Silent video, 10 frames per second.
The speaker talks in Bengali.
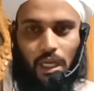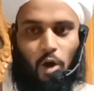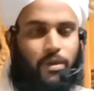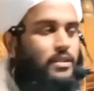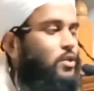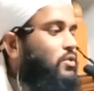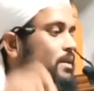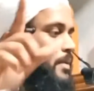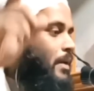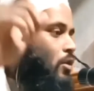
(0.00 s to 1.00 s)
এই অবস্থায়
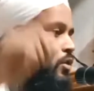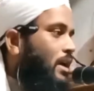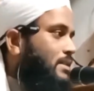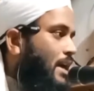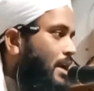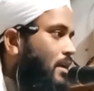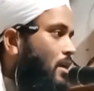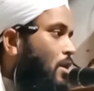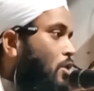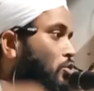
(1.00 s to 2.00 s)
যদি বিবাহ হয়ে যায়
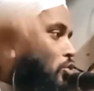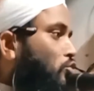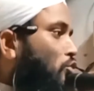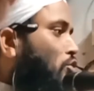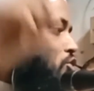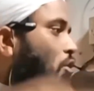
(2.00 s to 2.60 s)
নতুন